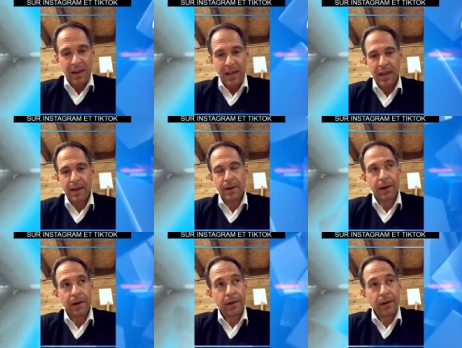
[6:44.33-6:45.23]
Et,
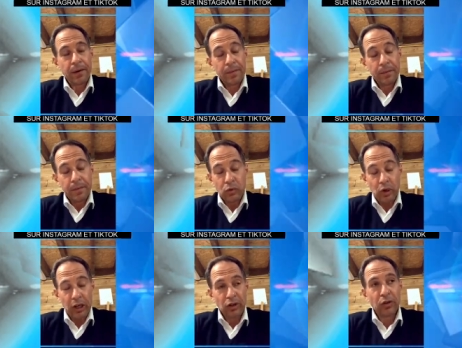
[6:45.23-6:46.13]

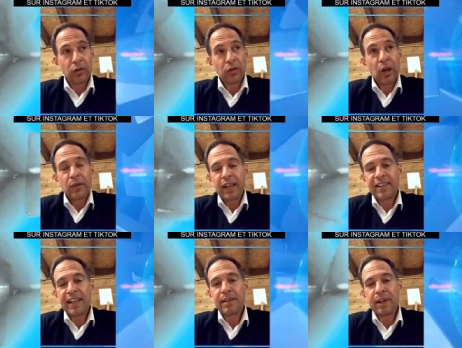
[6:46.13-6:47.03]
et donc,
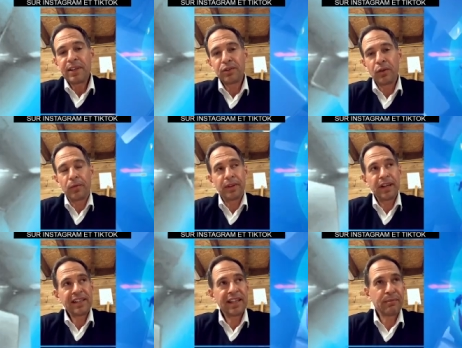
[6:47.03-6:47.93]
les, animations,
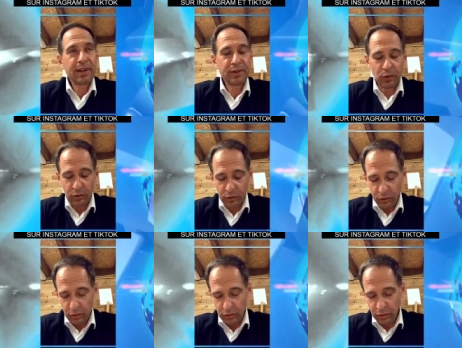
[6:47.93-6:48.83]
les animations
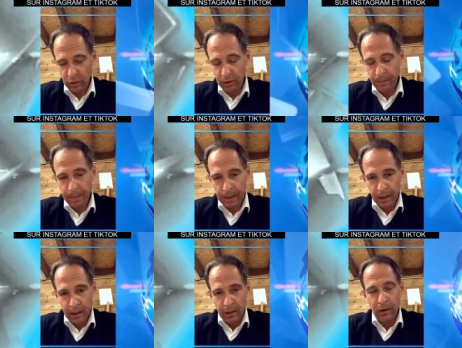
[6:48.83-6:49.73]
sont,
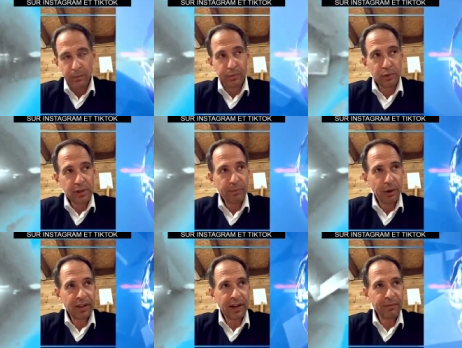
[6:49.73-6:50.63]
euh, plus
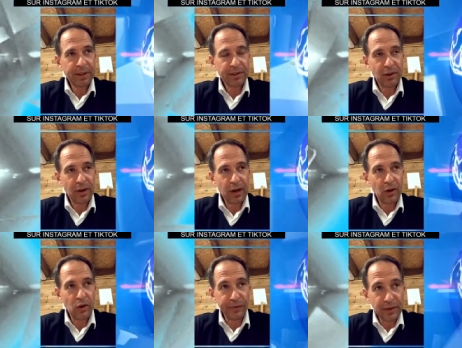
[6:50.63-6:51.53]
importante parce que
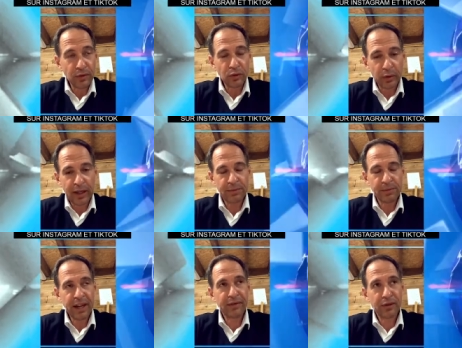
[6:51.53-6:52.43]
l'Office du tourisme,
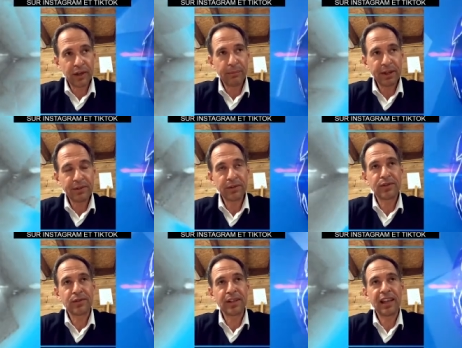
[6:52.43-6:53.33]
et là il faut que les personnes qui
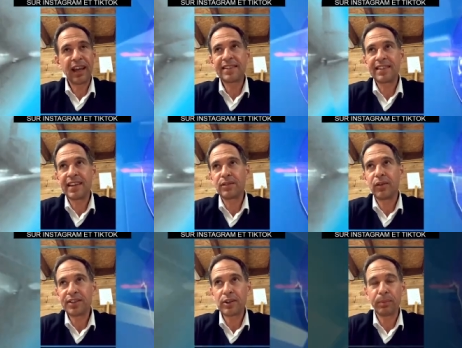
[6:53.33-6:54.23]
sont intéressées se
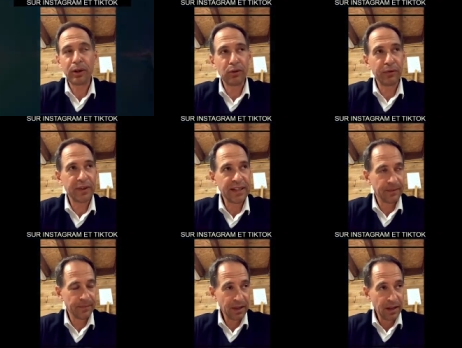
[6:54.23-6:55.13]
renseignent auprès de
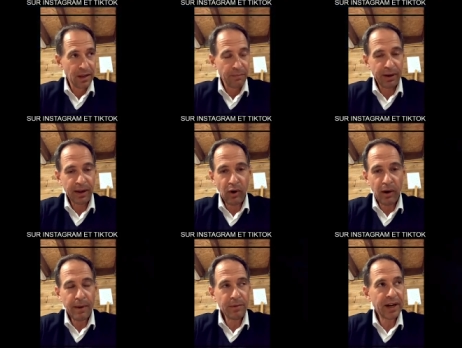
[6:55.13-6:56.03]
l'Office,
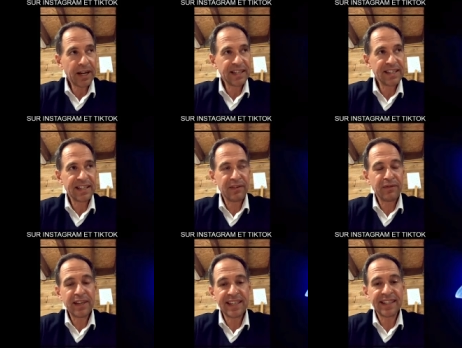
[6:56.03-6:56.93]
prévoit même d'organiser des
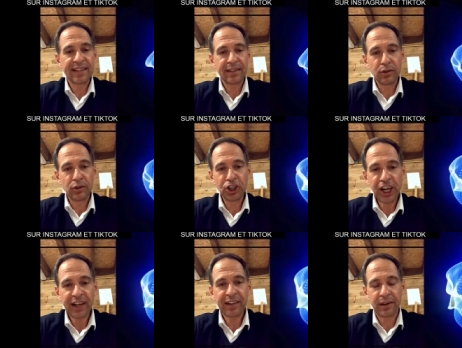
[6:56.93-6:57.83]
visites de
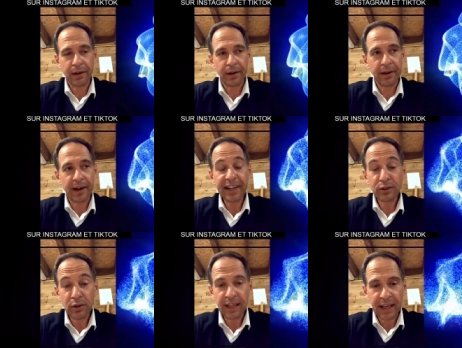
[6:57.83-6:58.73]
chaque euh,
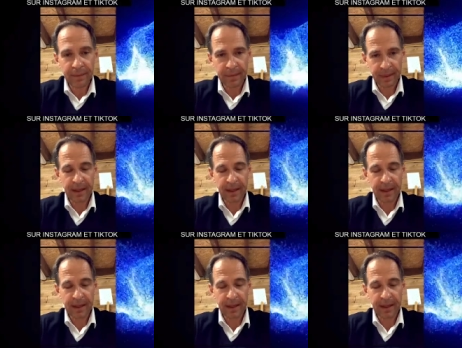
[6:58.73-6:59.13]
atelier